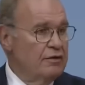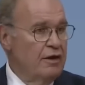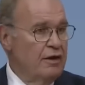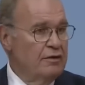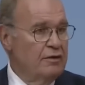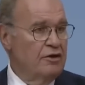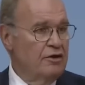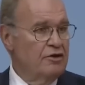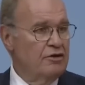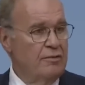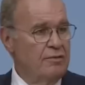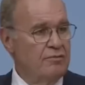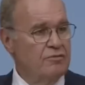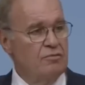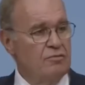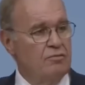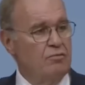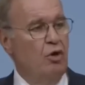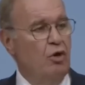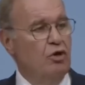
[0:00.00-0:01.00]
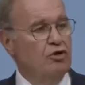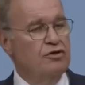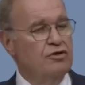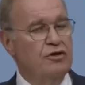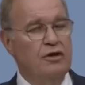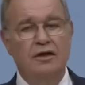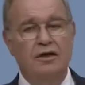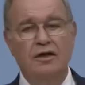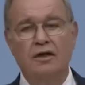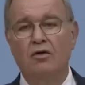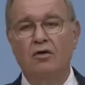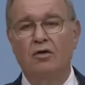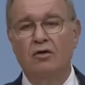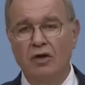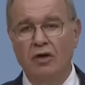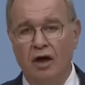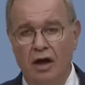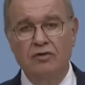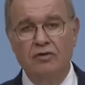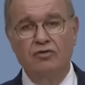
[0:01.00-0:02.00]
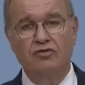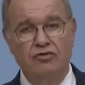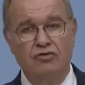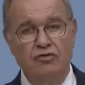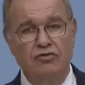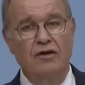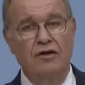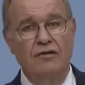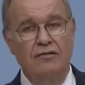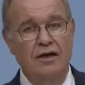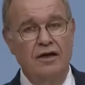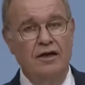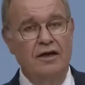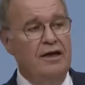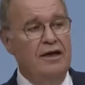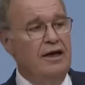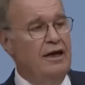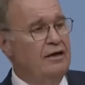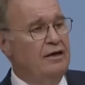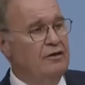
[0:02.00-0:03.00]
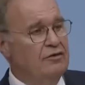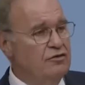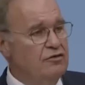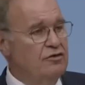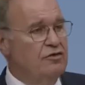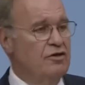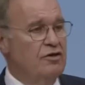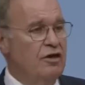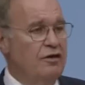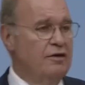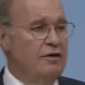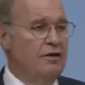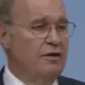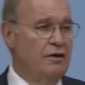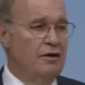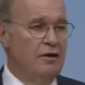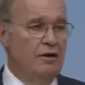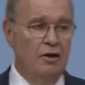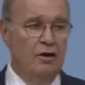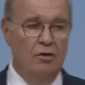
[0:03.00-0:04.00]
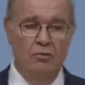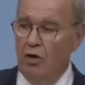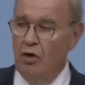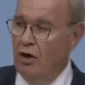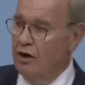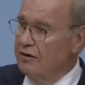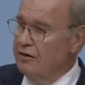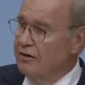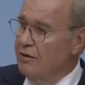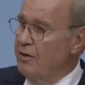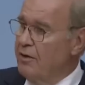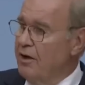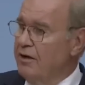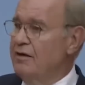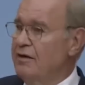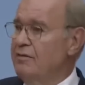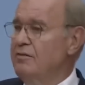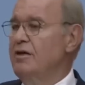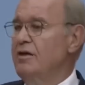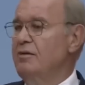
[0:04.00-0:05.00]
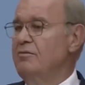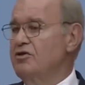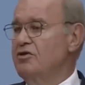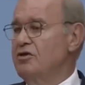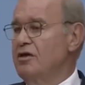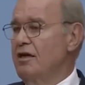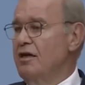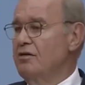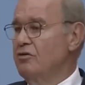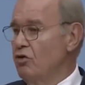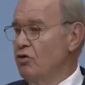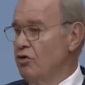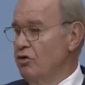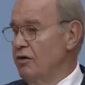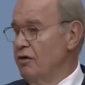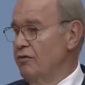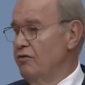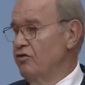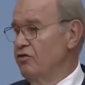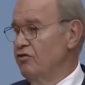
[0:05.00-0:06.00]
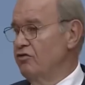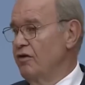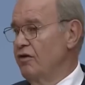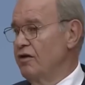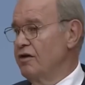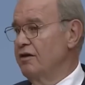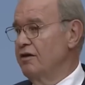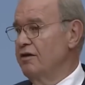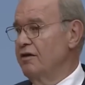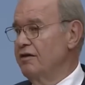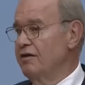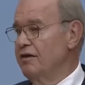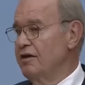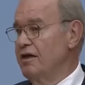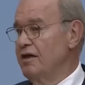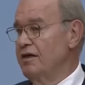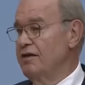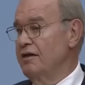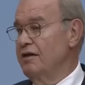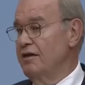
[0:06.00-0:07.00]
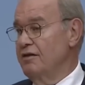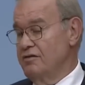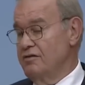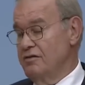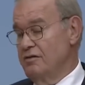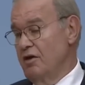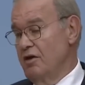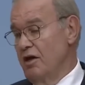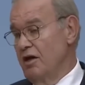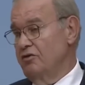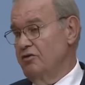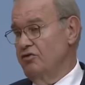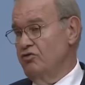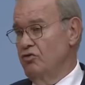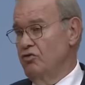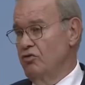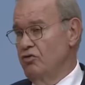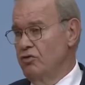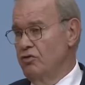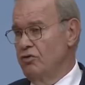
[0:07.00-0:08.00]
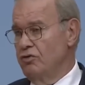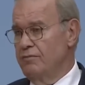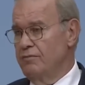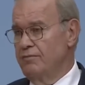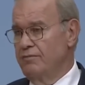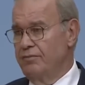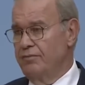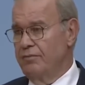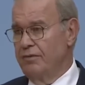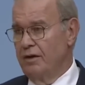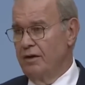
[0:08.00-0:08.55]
Vatandaşlarımızın borçları olağanüstü seviyelere sıçradı. Bu arada pandemi demişken koronavirüs vakalarında yeniden hızlı bir artış görülüyor.